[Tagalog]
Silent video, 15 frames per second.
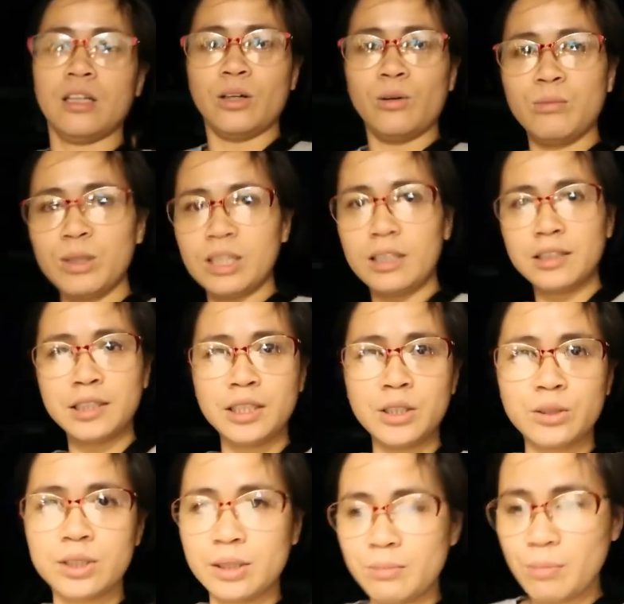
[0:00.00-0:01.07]
Umulan
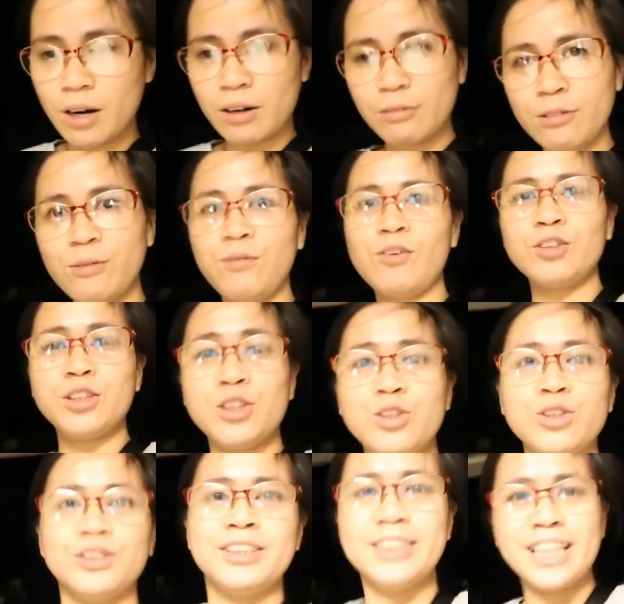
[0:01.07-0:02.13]
dito sa Marvel Falls
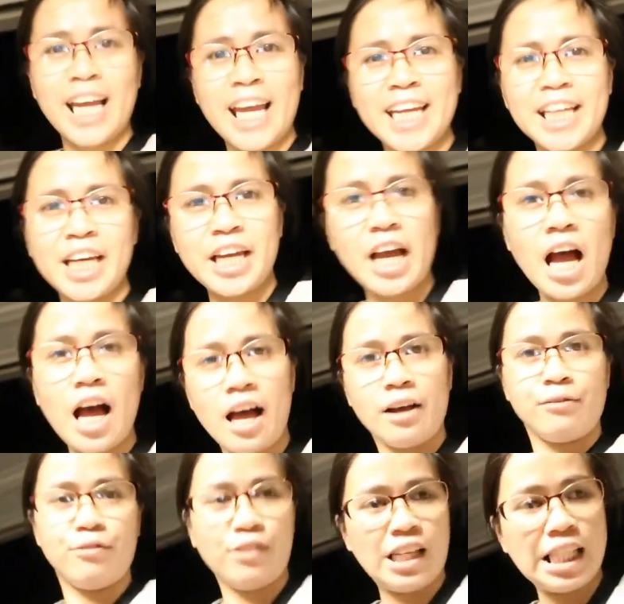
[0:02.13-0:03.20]
today, kaya
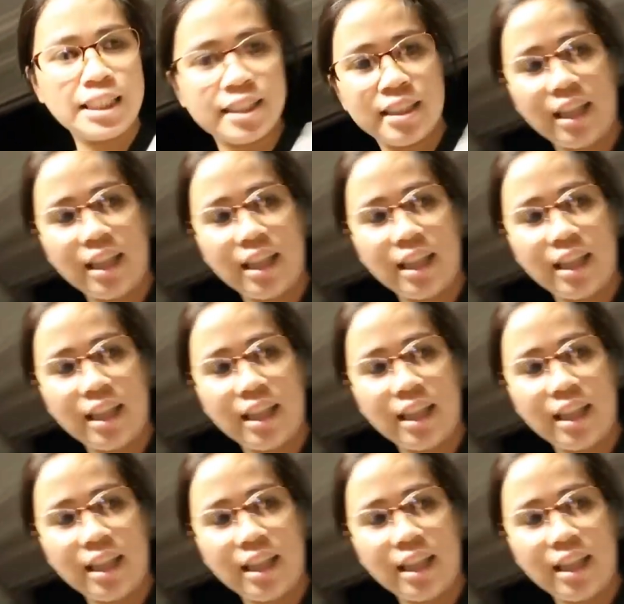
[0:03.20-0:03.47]
it feels